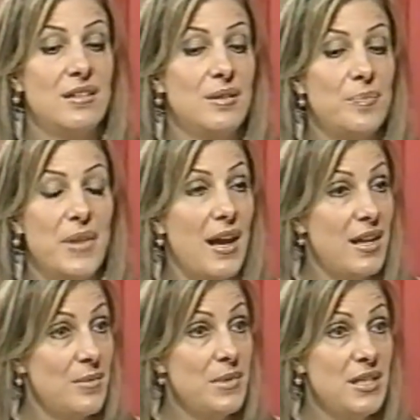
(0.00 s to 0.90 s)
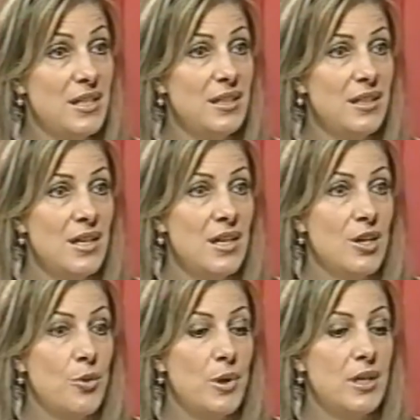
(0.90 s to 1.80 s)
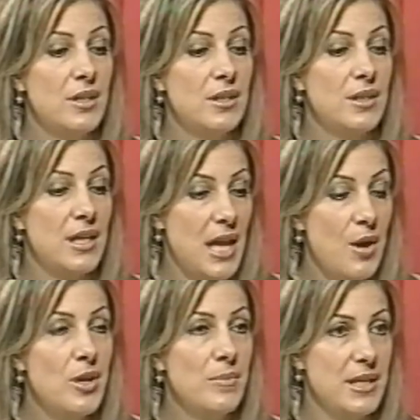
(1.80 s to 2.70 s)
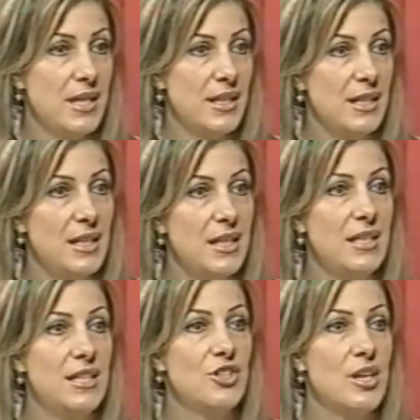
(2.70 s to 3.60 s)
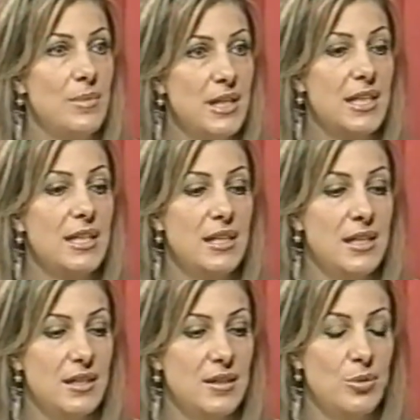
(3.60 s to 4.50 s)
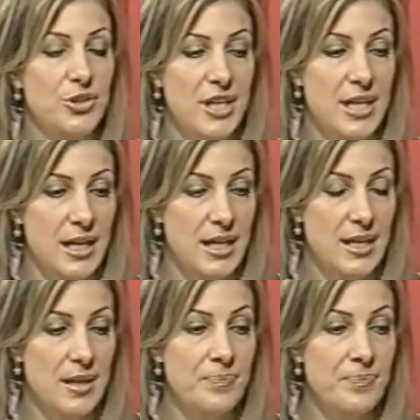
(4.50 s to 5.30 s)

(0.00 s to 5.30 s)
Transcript: عالمية والعالمي يعني اللي هي شامله كل بلدان العالم